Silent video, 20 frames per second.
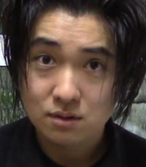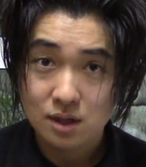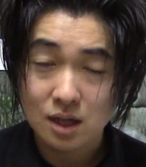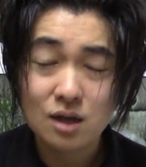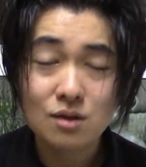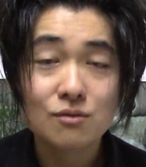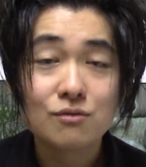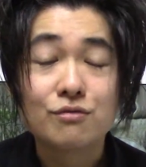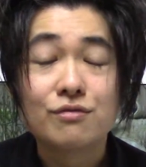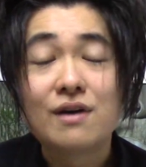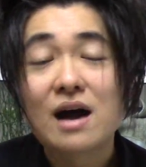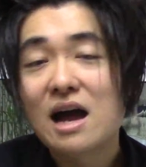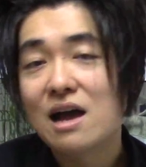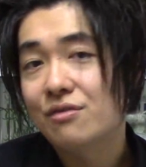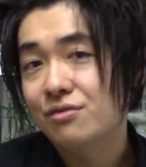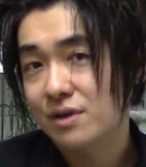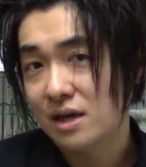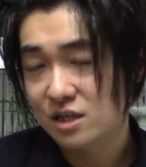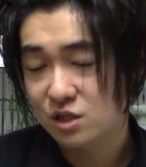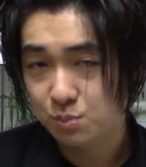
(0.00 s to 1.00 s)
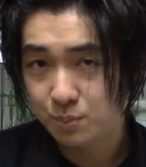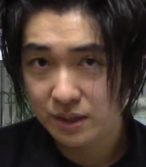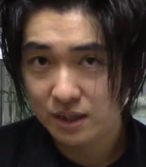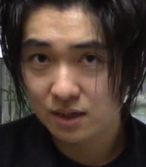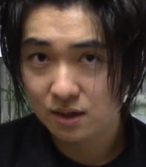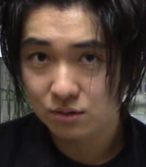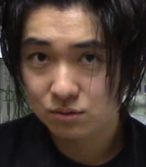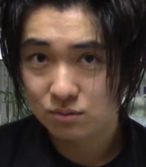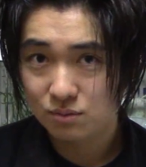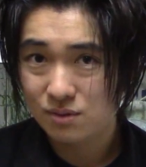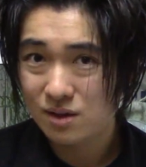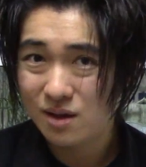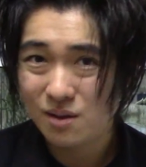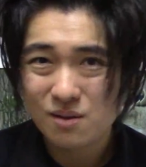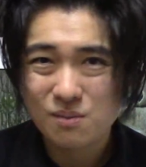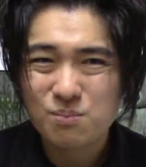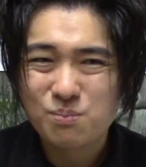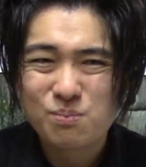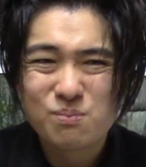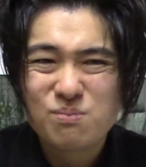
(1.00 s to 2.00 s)
Ele não vai ficar esperando.
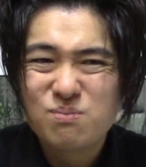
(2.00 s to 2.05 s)
É,